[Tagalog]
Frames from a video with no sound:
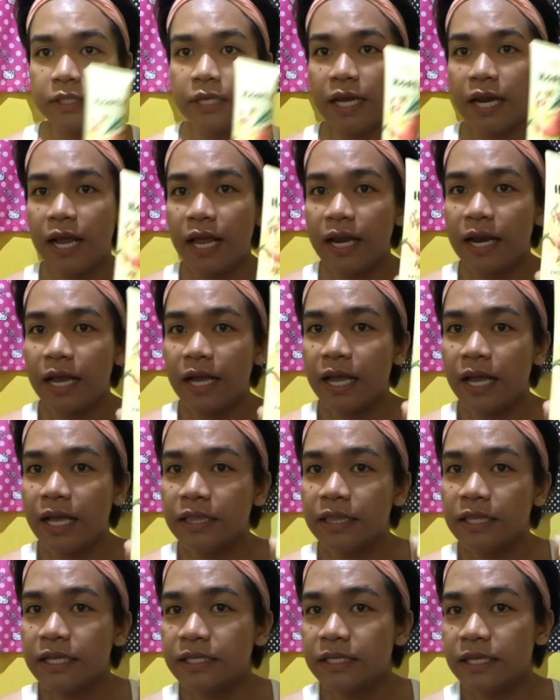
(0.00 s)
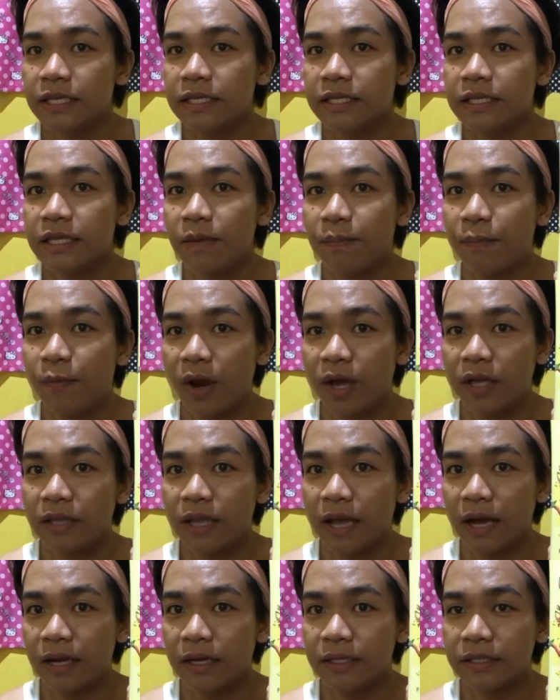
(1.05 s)
Charan, again, this is the
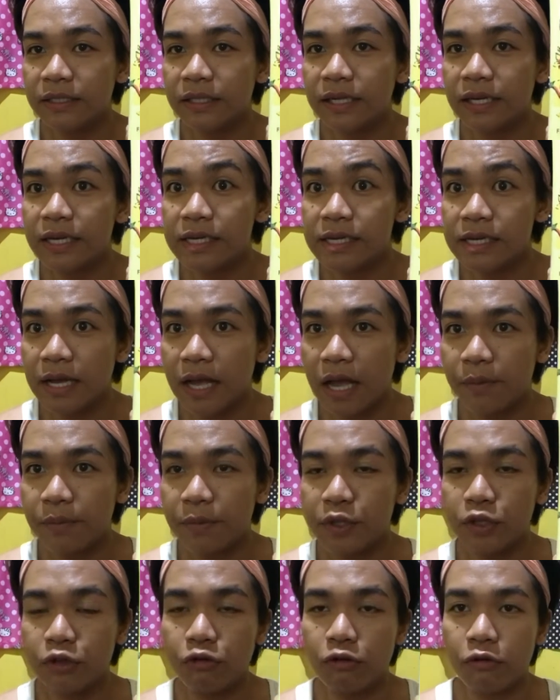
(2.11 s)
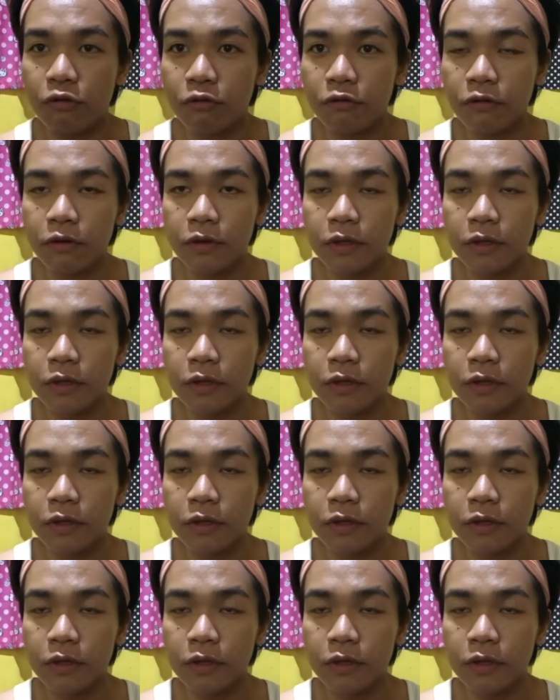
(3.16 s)
product na ginagamit ko.